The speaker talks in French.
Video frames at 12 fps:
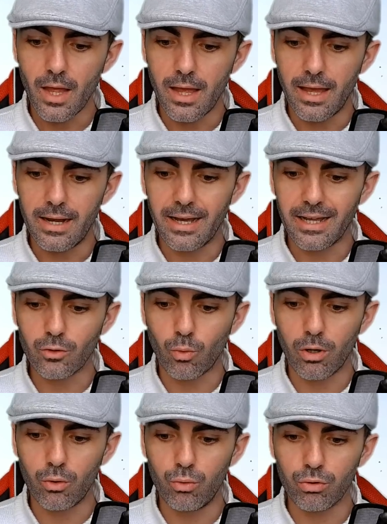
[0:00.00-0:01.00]
Elle a
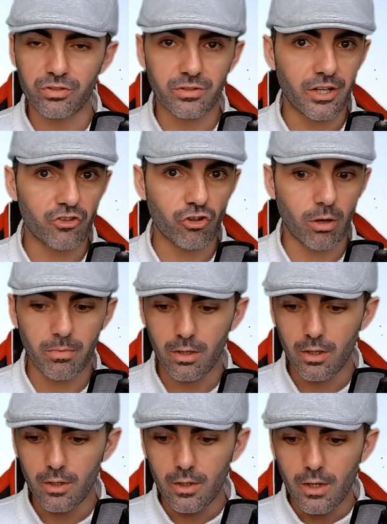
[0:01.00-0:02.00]
trois courses dans les jambes.
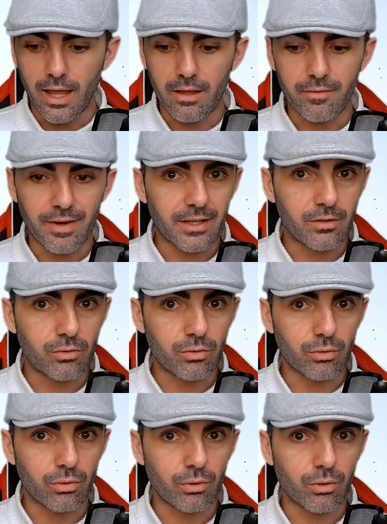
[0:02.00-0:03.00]
Elle va être
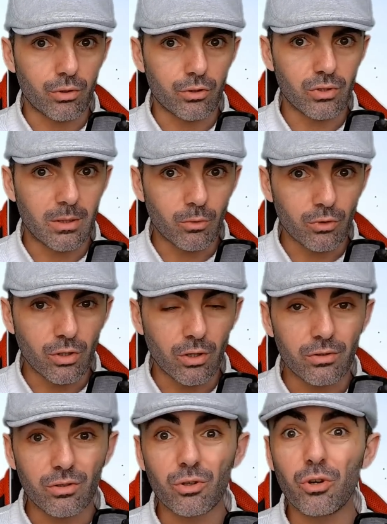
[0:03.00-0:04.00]
euh, sur la
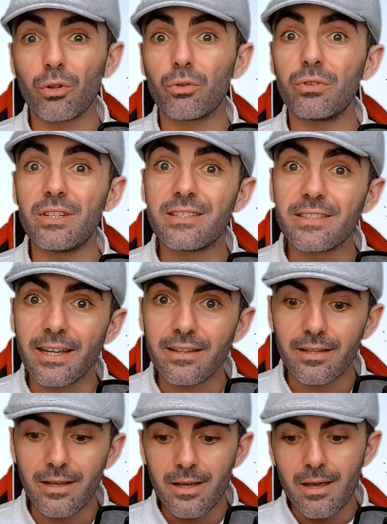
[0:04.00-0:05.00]
montante, corde
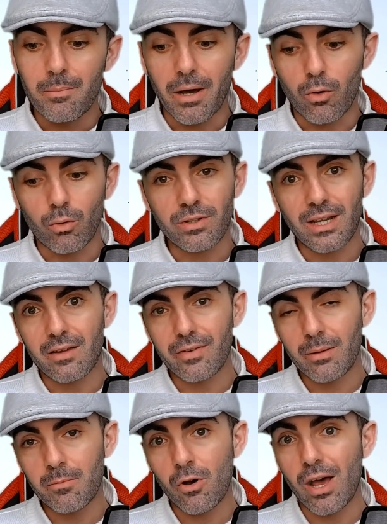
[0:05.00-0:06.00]
17. Par contre, elle a
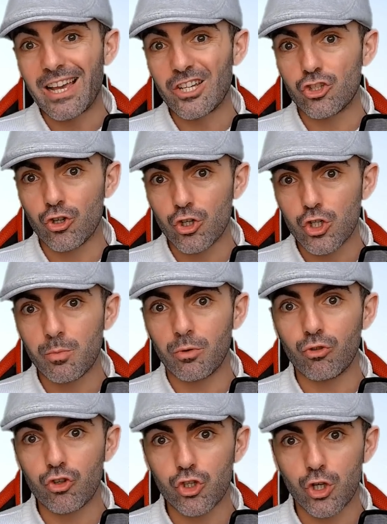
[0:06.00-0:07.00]
vraiment un changement
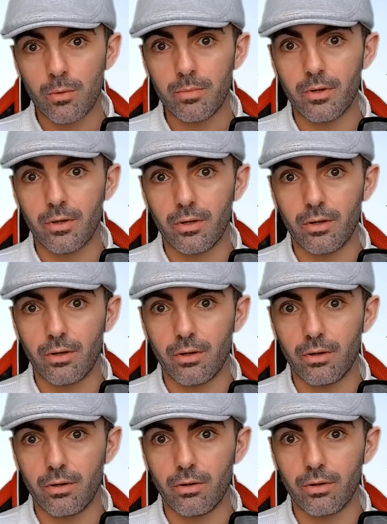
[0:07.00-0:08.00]
de jambes
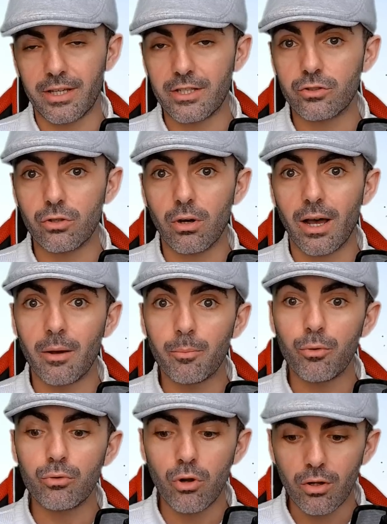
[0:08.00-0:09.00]
euh, qui sort un
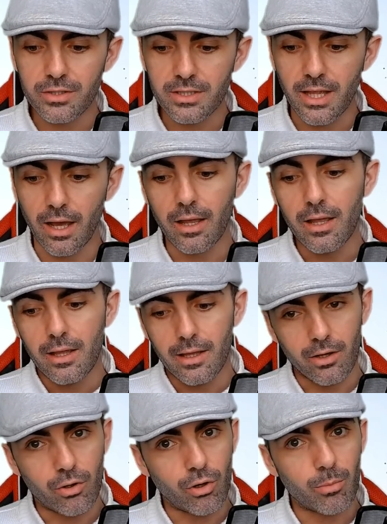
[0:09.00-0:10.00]
peu de l'ordinaire.
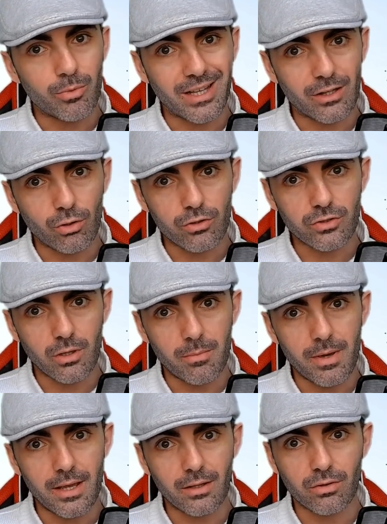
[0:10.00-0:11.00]
Et comme 1400
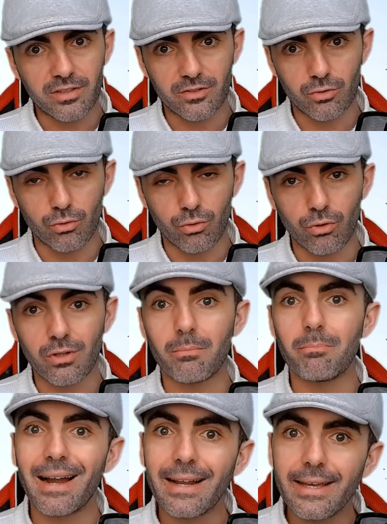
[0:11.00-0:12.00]
mètres, c'est son truc,
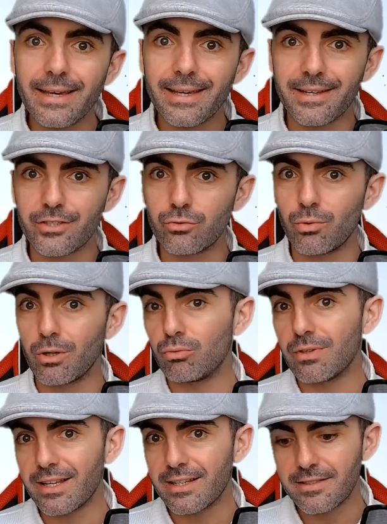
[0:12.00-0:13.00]
malgré qu'elle soit tout
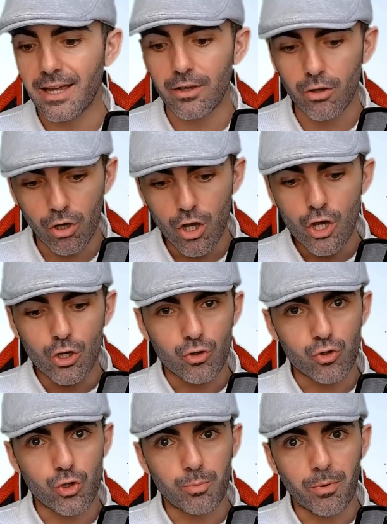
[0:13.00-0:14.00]
à l'extérieur,
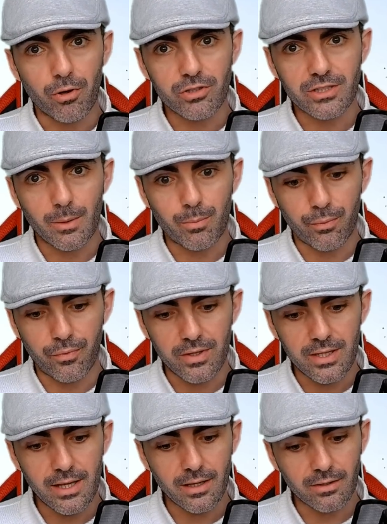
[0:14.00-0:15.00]
je pense qu'elle peut
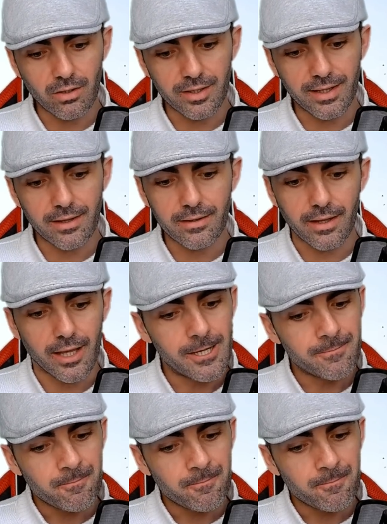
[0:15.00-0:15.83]
finir dans le quintet.